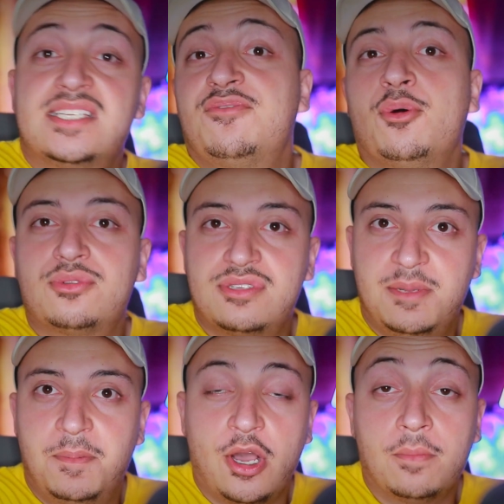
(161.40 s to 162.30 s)
diese Fotos
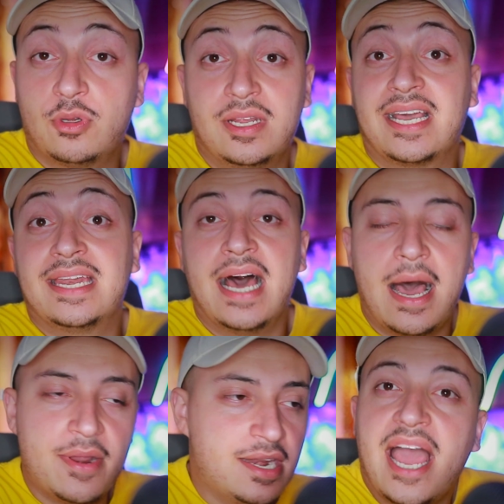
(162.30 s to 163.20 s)
nicht bekommt oder ihren
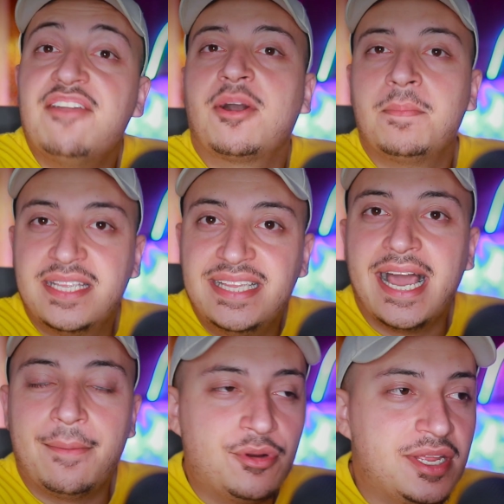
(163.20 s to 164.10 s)
Namen, einfach mich
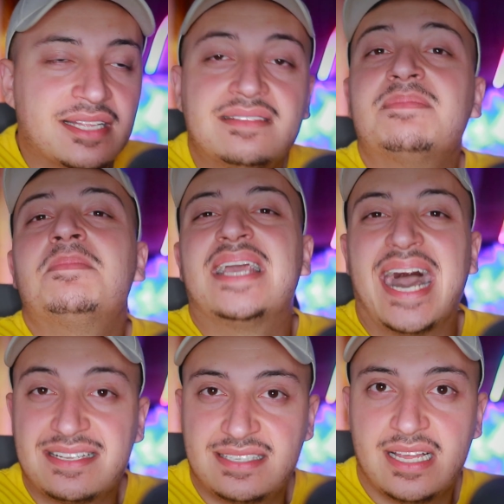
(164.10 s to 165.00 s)
deabonniert, mich
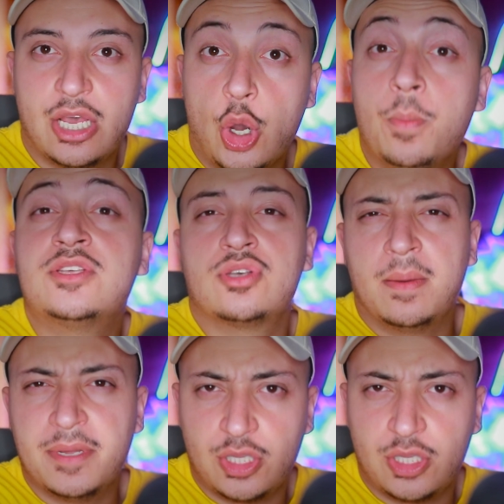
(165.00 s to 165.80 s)
hasst und mich sogar